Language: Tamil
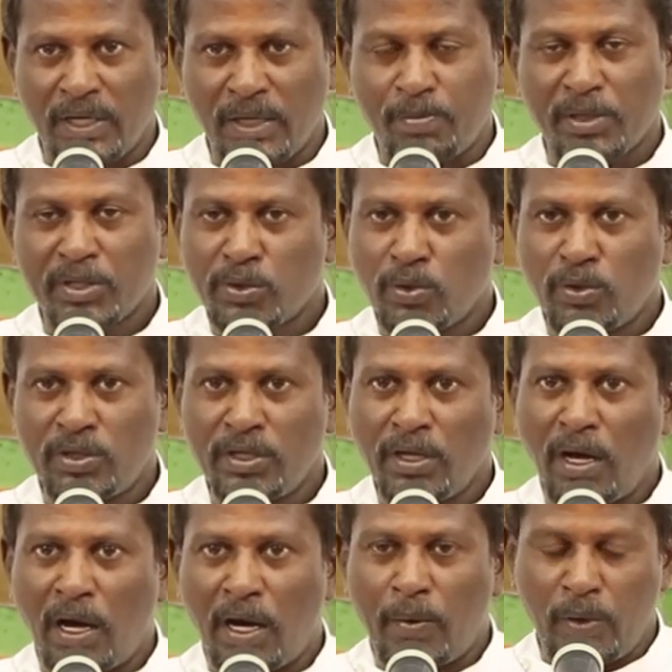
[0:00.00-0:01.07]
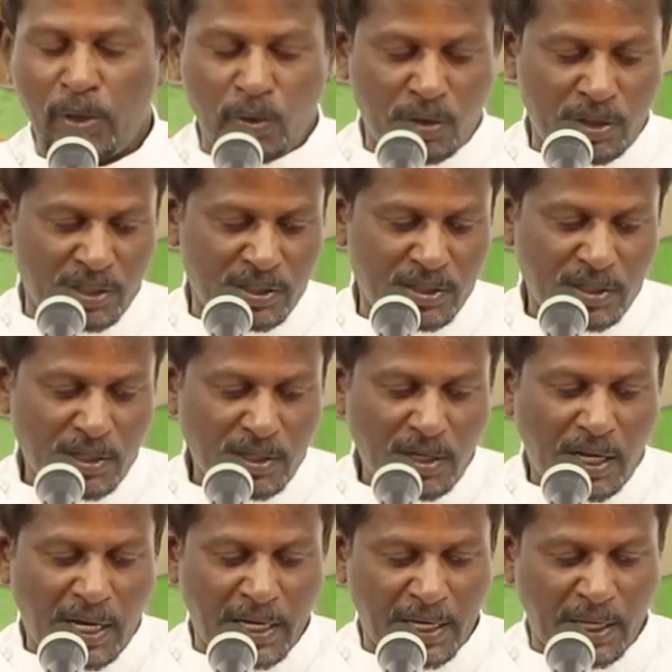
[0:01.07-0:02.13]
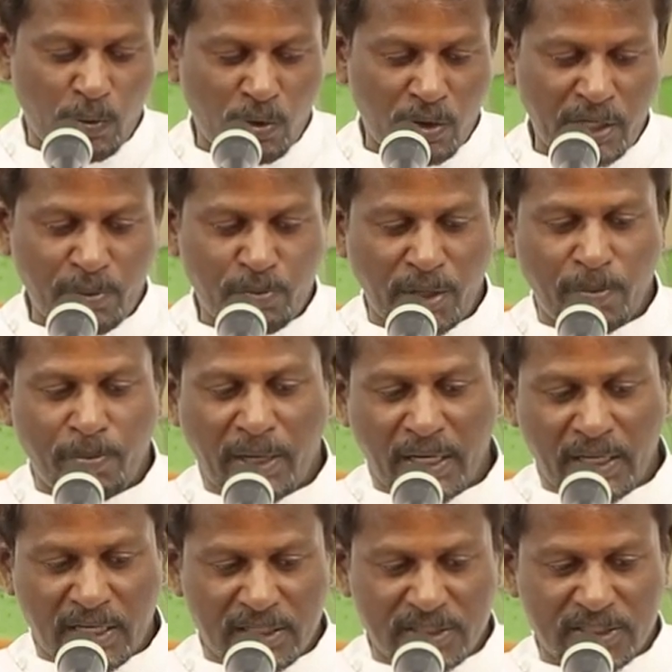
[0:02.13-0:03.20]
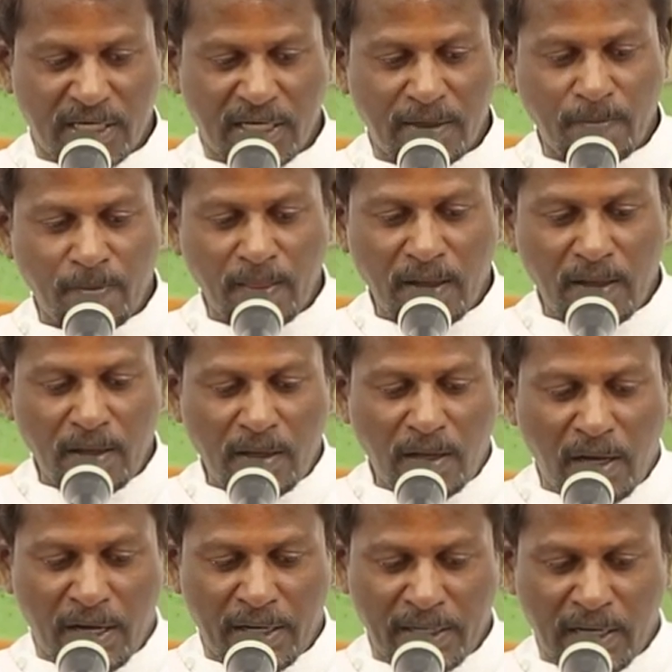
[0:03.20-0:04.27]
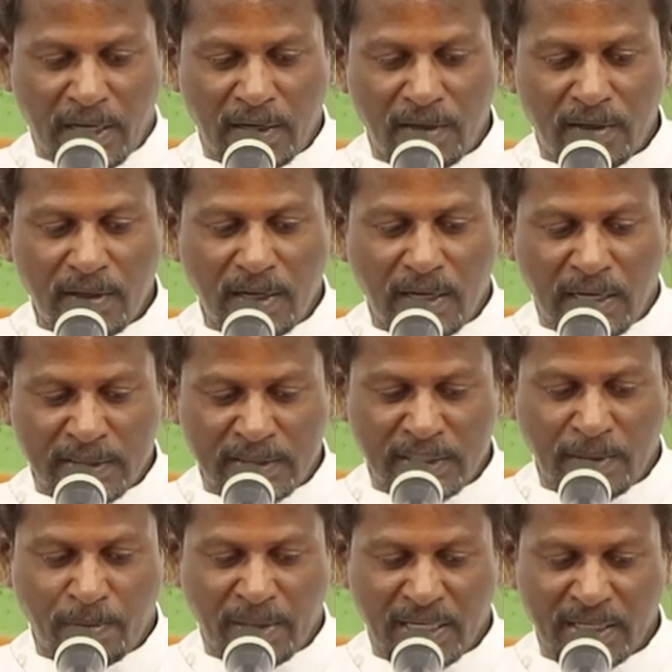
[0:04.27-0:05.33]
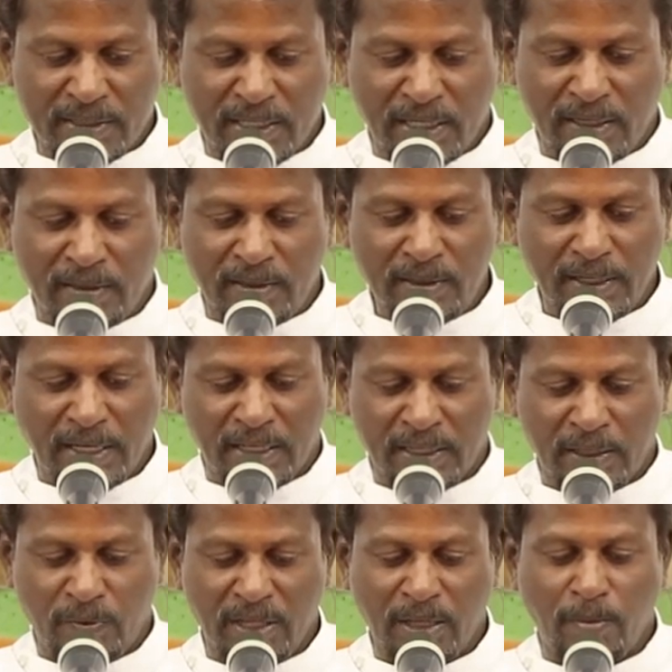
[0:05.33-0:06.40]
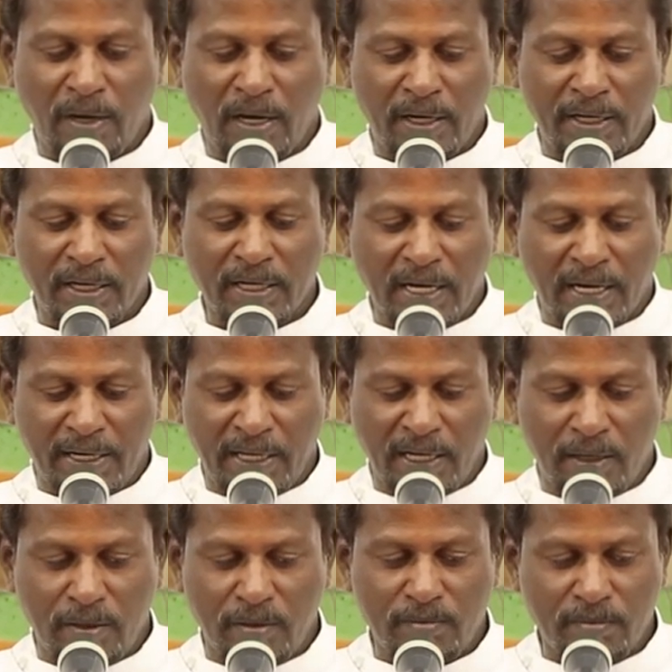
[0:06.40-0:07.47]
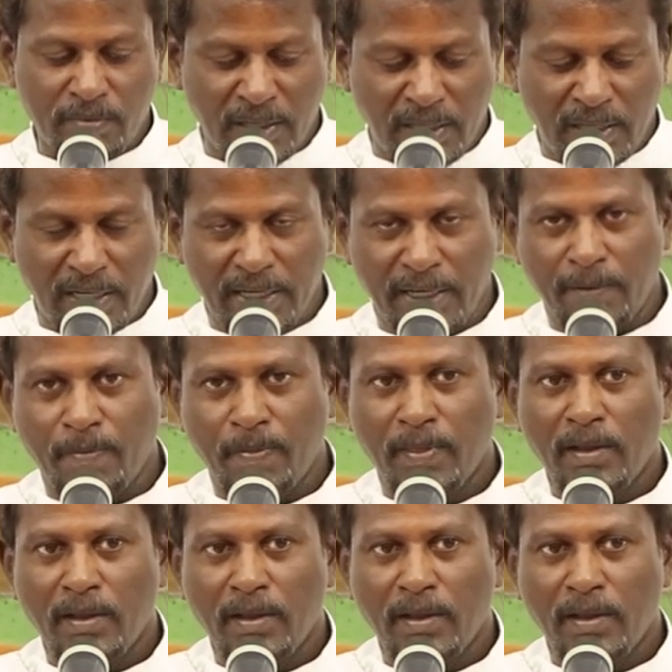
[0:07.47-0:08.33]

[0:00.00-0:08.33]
விருப்பத்தோடு ஆவலோடு அங்கே ஓடி போய் பார்க்கின்றார் ஆனால் அந்த மரத்தில் எந்தவிதமான கனிகளும் இல்லை